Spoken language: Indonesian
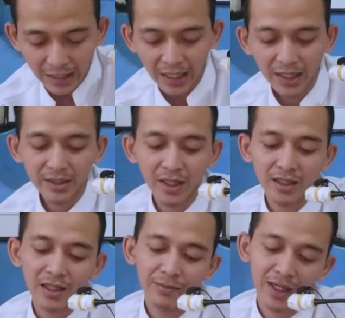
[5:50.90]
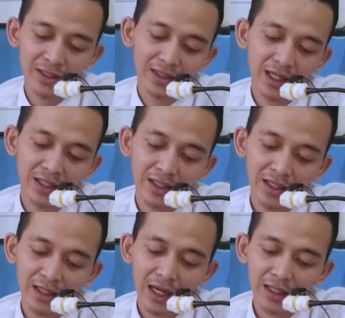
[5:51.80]
an hajatiman
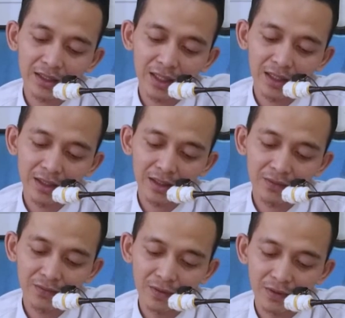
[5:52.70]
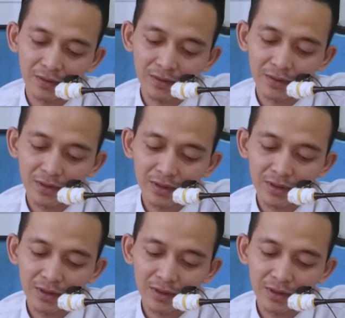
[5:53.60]
saking hajate uwong